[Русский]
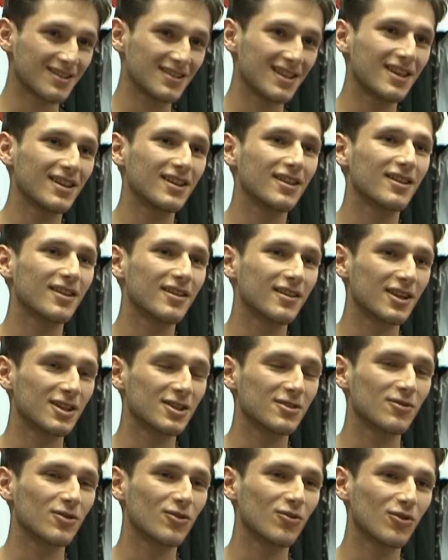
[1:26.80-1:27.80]
день
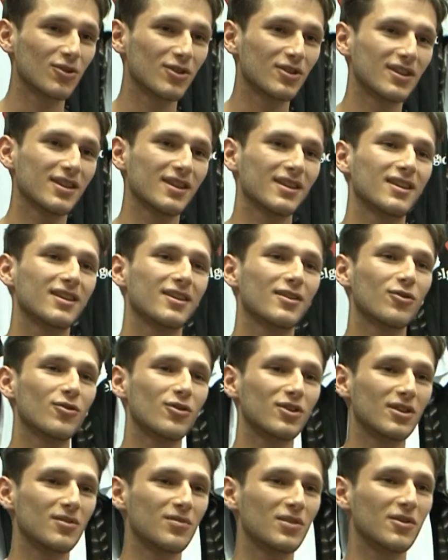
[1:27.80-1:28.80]
нашего города,
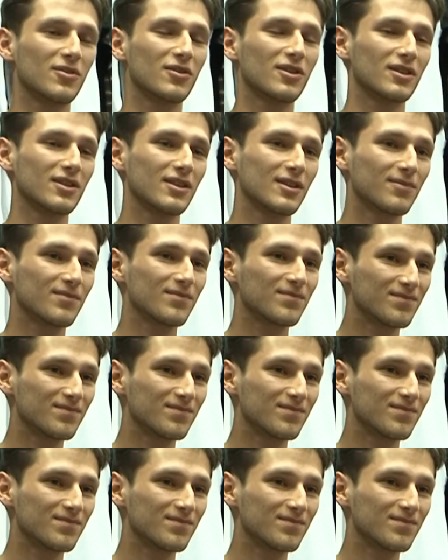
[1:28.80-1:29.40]
города Белгорода.